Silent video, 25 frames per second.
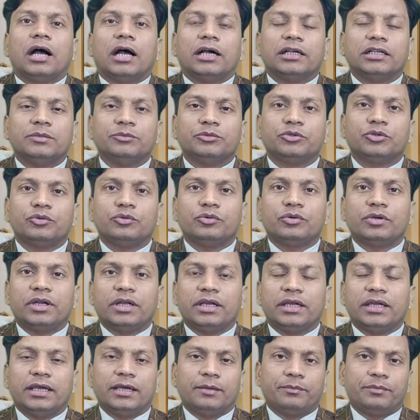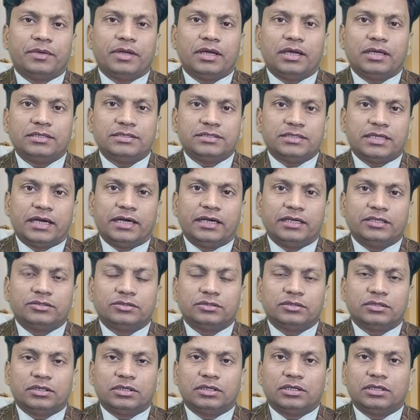आज हम शुरू करेंगे अपना सेडिक
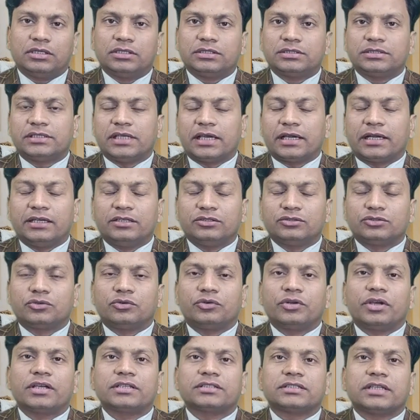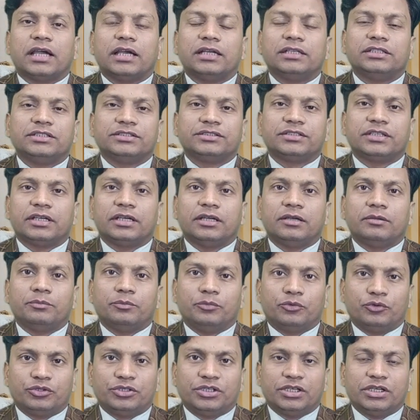सेकेंड जोडिक साइन जिसे
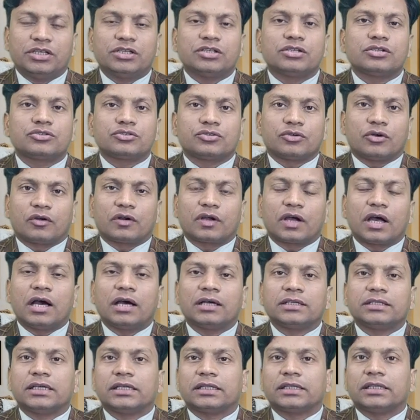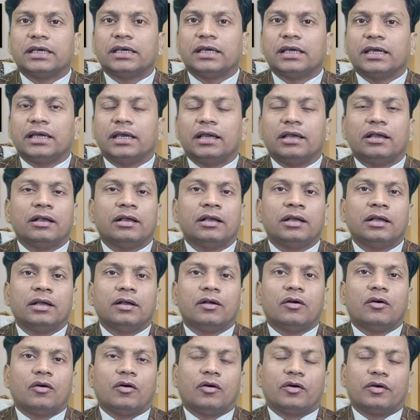बुरज सौर कहा जाता है
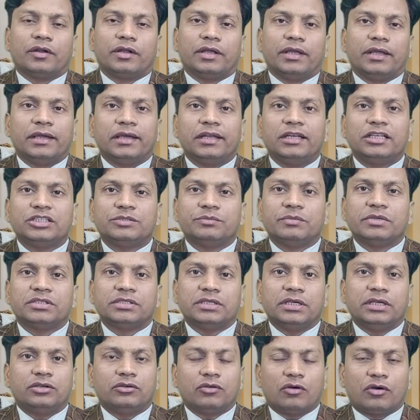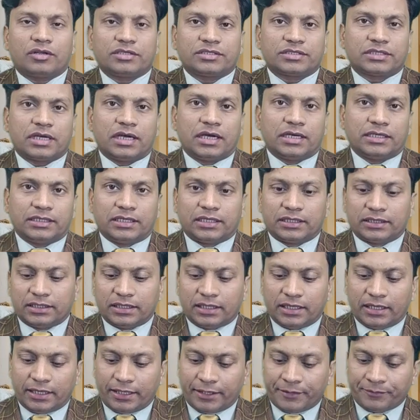और इंग्लिश में इसे टॉरस कहा जाता
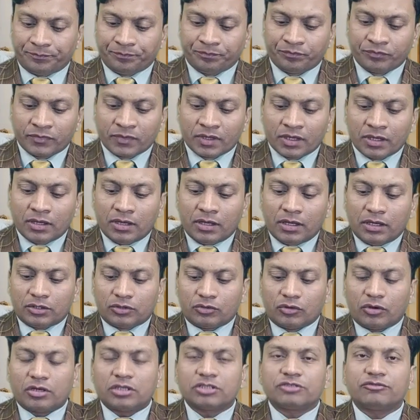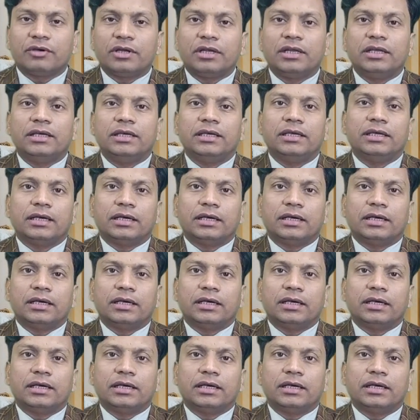है टॉरस वाले